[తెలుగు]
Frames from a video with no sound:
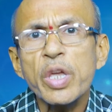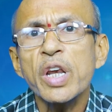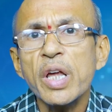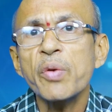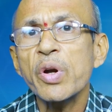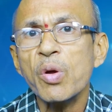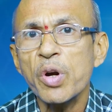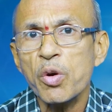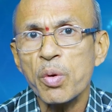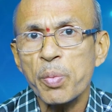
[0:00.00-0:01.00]
ఇన్కన్వీనియంట్గా
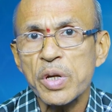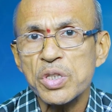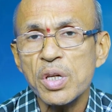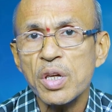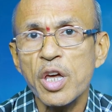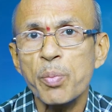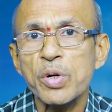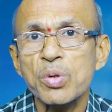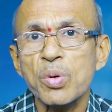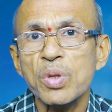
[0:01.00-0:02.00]
ఉండేటువంటి పరిస్థితి
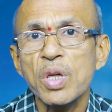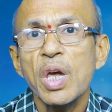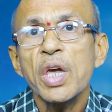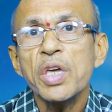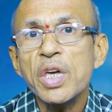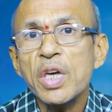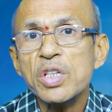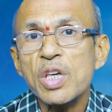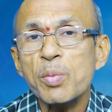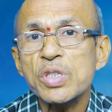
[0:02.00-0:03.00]
ఏర్పడుతూ ఉంటుంది ఈ
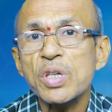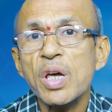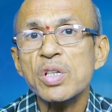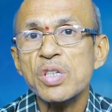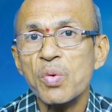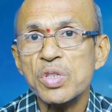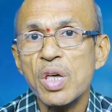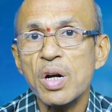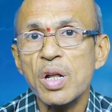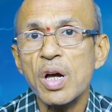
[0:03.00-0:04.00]
సమస్య
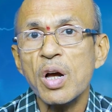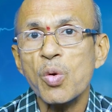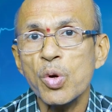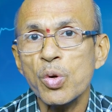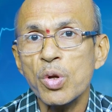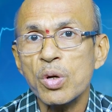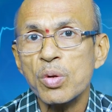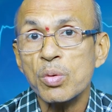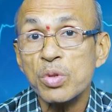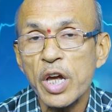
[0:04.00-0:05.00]
సర్వసాధారణంగా కొన్ని రోజులు
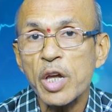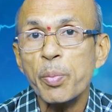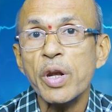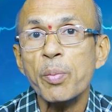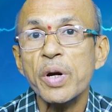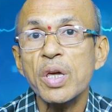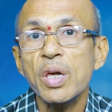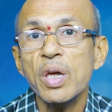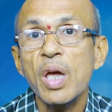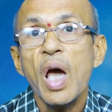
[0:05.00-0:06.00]
తగ్గిపోయినప్పటికీ
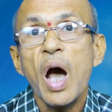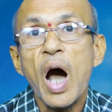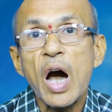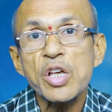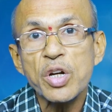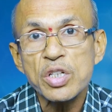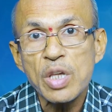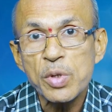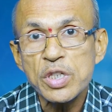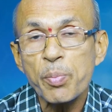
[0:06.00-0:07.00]
ఆ యొక్క
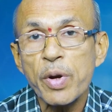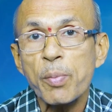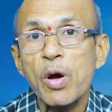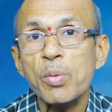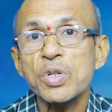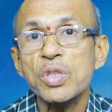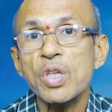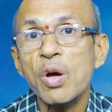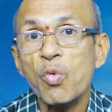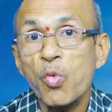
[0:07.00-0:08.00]
సమస్య ప్రభావం చేత
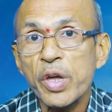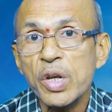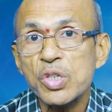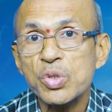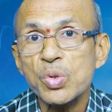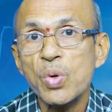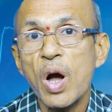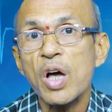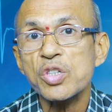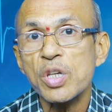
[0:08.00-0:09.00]
వైరస్
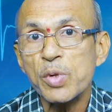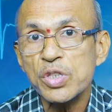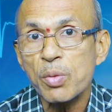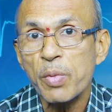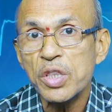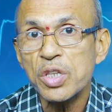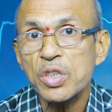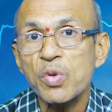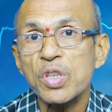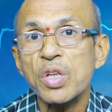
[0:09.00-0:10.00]
ఆ సమస్యను మరింత
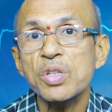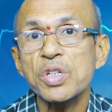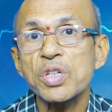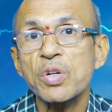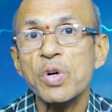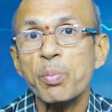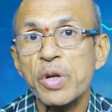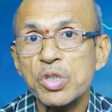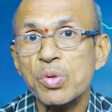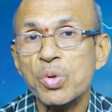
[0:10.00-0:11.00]
తీవ్రతరం చేసేటువంటి
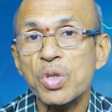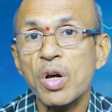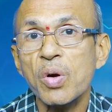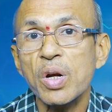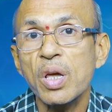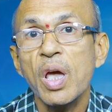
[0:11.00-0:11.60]
పరిస్థితి ఉంటుంది కాబట్టి